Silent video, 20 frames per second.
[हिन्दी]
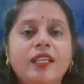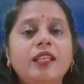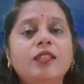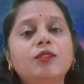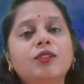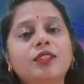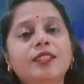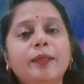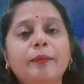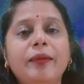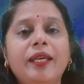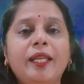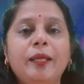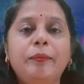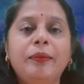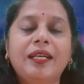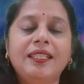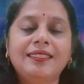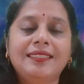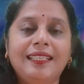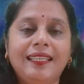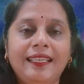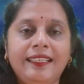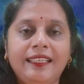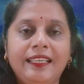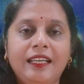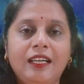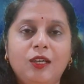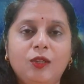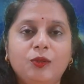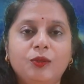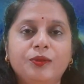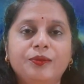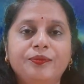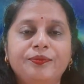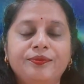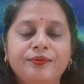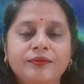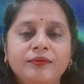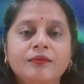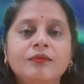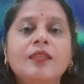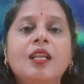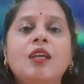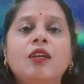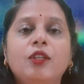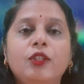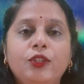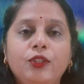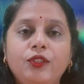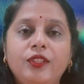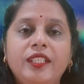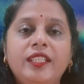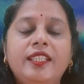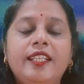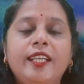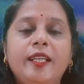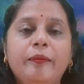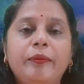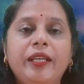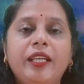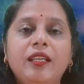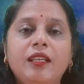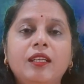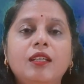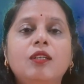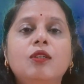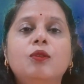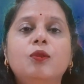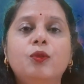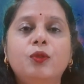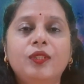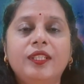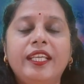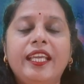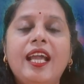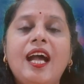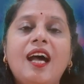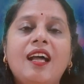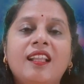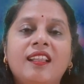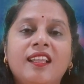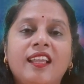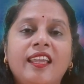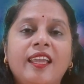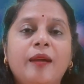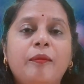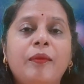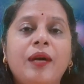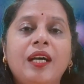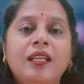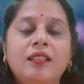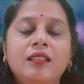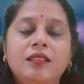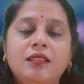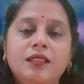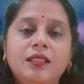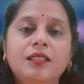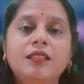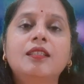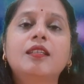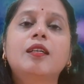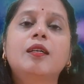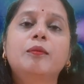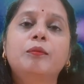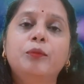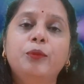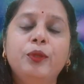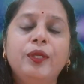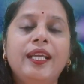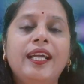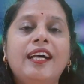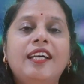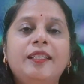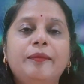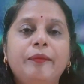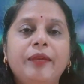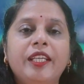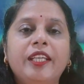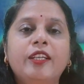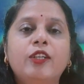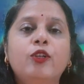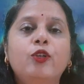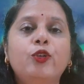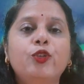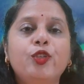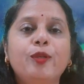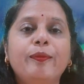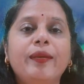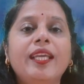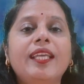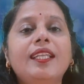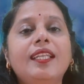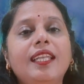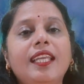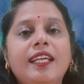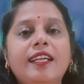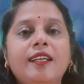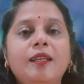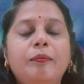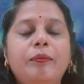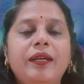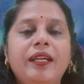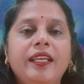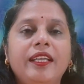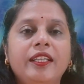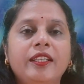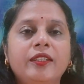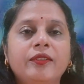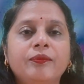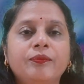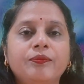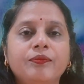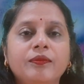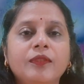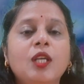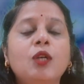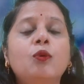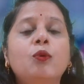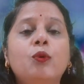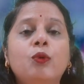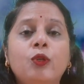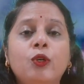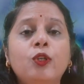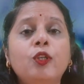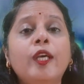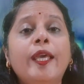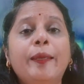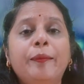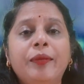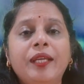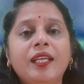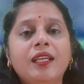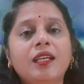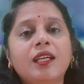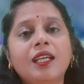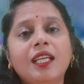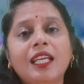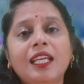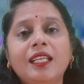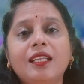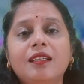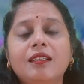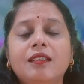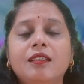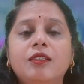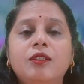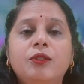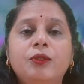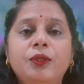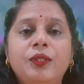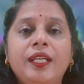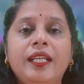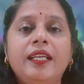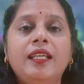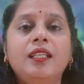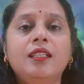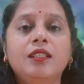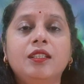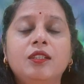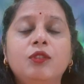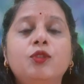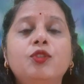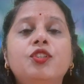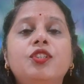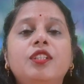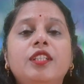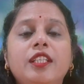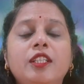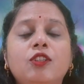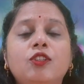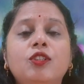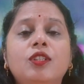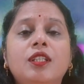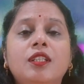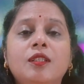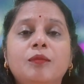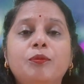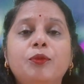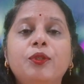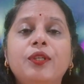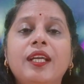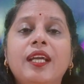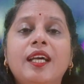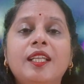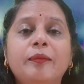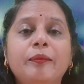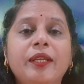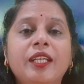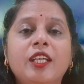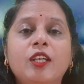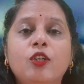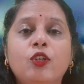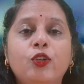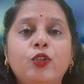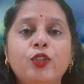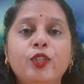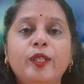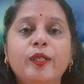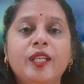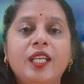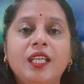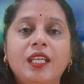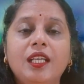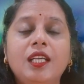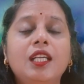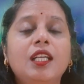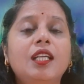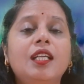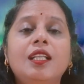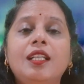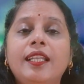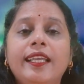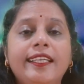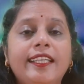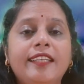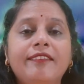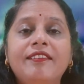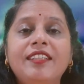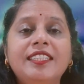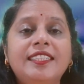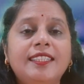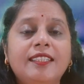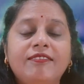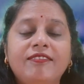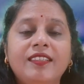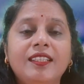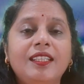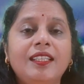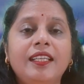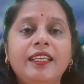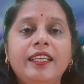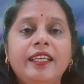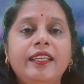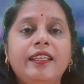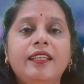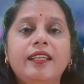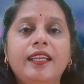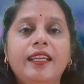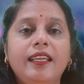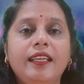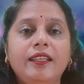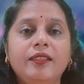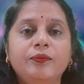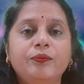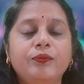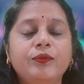के उसे मेरे पास लेके आओ युधिष्ठिर भी उनकी आज्ञा मानकर बुरे आदमी की खोज में निकल पड़े उन्होंने भी कई नगर ढूंढे कुछ दिनों तक बुरे आदमी की खोज की लेकिन वे सफल नहीं रहे